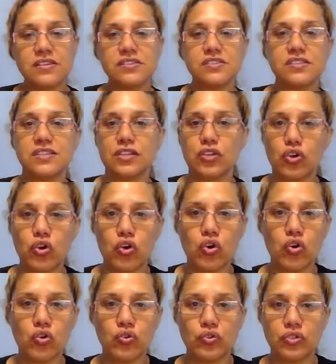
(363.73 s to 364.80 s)

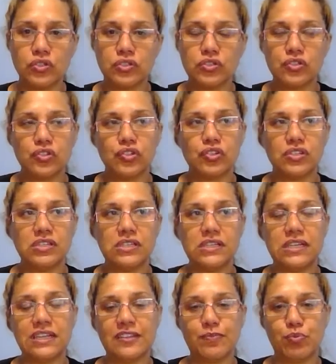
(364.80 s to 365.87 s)
sino
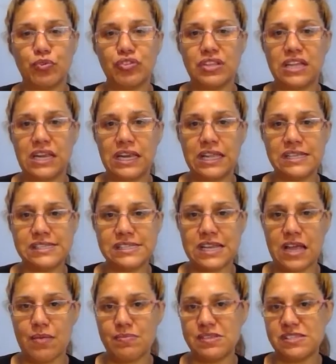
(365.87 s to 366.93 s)
responderles de
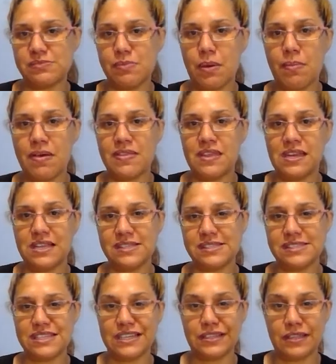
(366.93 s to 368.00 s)
la misma manera en
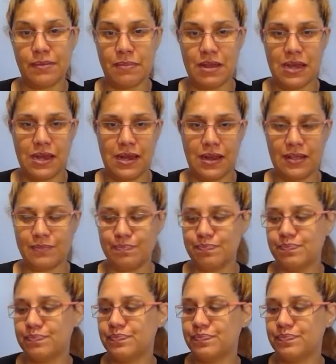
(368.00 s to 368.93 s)
cierta manera.